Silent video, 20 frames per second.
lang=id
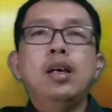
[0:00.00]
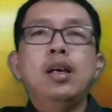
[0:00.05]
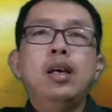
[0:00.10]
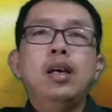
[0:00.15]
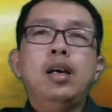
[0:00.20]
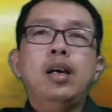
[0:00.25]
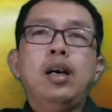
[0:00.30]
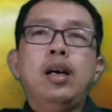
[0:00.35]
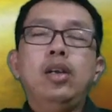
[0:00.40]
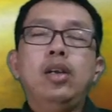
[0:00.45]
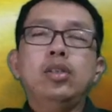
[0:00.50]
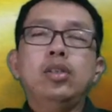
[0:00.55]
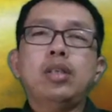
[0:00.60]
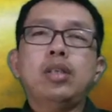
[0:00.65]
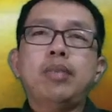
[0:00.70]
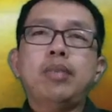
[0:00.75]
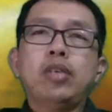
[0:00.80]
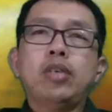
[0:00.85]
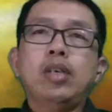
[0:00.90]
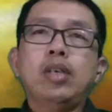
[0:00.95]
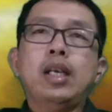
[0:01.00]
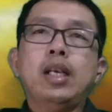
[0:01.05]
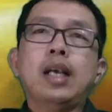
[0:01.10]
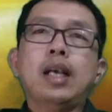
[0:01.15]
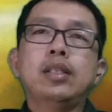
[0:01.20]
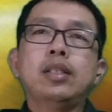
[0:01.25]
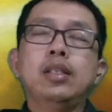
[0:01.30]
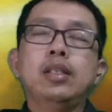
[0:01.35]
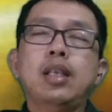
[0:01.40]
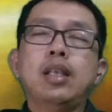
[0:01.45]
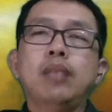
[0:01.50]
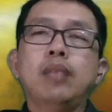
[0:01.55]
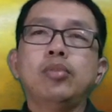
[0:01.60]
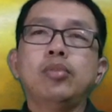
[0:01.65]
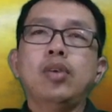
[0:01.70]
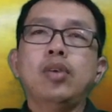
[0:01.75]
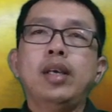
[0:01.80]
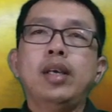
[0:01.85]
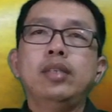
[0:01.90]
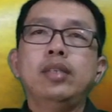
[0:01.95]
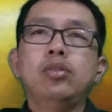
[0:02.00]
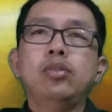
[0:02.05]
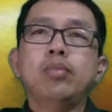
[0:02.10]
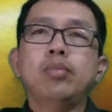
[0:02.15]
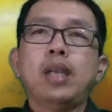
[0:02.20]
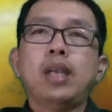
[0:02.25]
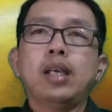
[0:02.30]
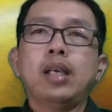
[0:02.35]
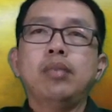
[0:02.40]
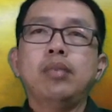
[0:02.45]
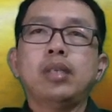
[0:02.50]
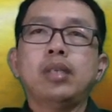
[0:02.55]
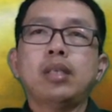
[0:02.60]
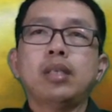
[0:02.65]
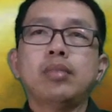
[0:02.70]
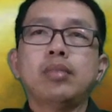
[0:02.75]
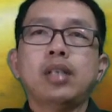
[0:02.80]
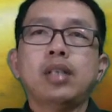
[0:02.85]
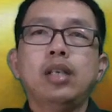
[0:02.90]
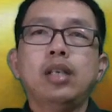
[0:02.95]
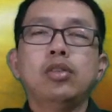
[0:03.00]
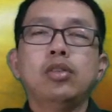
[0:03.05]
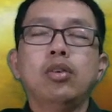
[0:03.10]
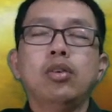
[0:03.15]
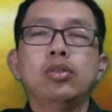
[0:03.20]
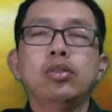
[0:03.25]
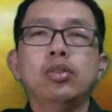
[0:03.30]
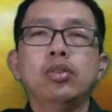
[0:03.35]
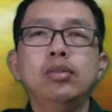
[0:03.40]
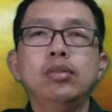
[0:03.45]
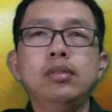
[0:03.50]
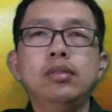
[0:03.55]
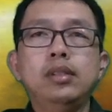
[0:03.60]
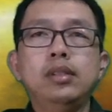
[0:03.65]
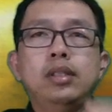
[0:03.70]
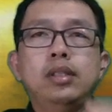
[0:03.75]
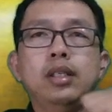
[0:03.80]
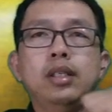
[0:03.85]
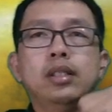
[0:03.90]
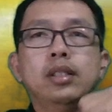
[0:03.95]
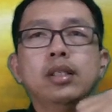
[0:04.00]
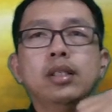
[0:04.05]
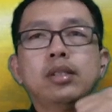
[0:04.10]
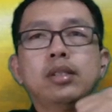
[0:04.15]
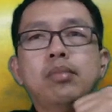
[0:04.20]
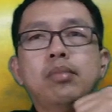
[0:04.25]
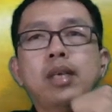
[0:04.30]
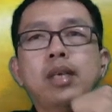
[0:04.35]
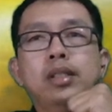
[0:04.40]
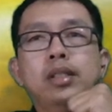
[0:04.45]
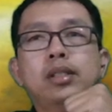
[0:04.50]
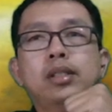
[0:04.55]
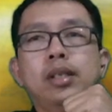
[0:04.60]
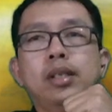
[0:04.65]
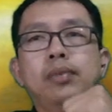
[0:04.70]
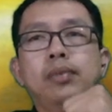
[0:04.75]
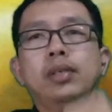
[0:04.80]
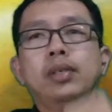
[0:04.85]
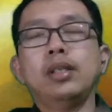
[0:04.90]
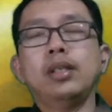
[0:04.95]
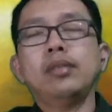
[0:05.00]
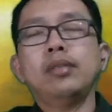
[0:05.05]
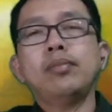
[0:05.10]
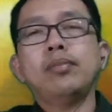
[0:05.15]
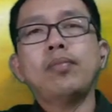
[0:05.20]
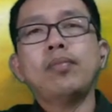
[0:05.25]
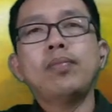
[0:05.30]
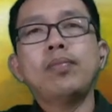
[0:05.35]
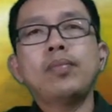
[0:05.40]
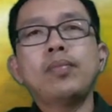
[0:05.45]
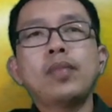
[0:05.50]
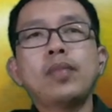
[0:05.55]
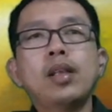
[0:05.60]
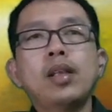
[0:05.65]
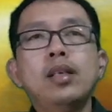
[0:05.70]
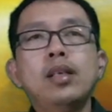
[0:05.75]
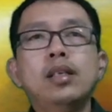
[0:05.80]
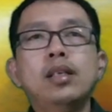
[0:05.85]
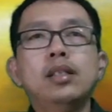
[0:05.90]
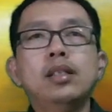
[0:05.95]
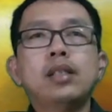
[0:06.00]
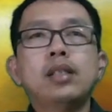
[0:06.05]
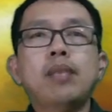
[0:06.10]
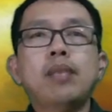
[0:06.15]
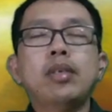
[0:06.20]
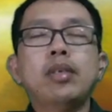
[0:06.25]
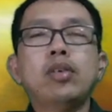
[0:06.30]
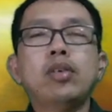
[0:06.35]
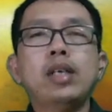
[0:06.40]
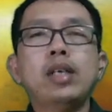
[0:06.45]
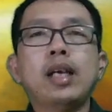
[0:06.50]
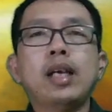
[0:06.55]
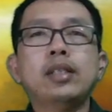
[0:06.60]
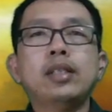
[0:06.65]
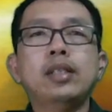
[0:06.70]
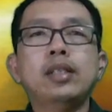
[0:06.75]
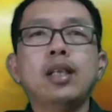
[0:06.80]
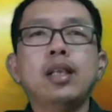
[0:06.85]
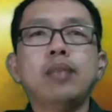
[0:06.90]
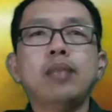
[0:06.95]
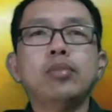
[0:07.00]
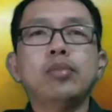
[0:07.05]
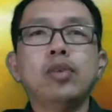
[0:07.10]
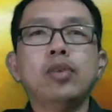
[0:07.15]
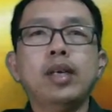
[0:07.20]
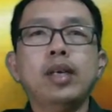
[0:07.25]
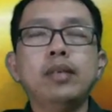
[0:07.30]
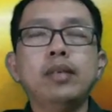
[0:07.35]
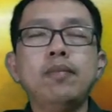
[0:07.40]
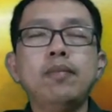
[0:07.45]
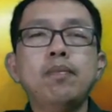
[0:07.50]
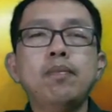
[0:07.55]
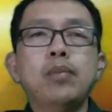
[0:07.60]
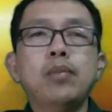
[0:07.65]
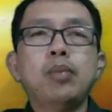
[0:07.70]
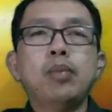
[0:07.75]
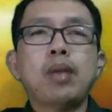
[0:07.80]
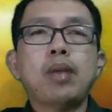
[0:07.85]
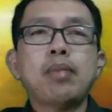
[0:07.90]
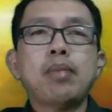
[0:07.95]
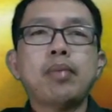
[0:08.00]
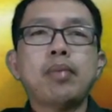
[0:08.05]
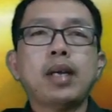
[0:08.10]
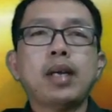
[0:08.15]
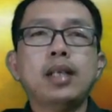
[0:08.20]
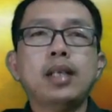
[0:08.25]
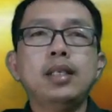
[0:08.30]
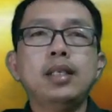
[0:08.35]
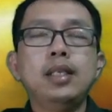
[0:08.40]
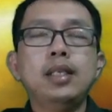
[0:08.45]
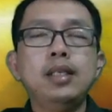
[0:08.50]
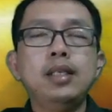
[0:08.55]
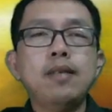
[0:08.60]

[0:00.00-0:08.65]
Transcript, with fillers: Halo sahabat yang dikasih dalam Tuhan, jumpa lagi bersama saya John Sung, Jesus my Savior. Sahabat yang dikasih dalam Tuhan, beberapa pekan ini